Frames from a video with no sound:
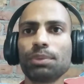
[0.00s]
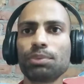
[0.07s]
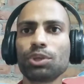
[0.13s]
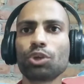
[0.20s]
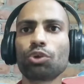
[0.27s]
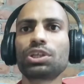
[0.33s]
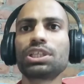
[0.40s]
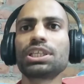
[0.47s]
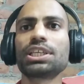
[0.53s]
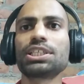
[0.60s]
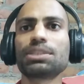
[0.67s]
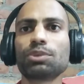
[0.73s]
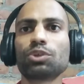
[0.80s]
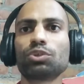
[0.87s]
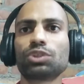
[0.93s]
पीबीओटी
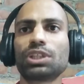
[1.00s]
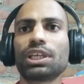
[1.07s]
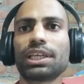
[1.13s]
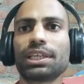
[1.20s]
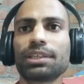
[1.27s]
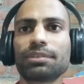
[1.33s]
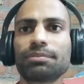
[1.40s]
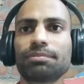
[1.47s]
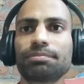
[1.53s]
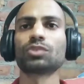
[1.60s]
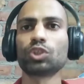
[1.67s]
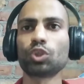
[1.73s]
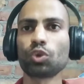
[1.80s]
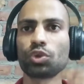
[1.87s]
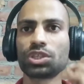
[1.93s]
एज में होता
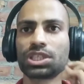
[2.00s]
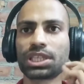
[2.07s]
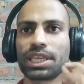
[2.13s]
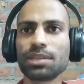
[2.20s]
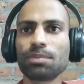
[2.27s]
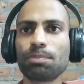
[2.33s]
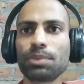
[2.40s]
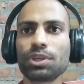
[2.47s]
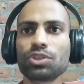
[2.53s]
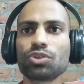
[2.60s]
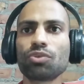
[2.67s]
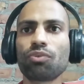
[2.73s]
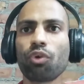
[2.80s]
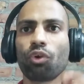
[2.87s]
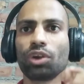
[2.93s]
है जो स्किन पे जो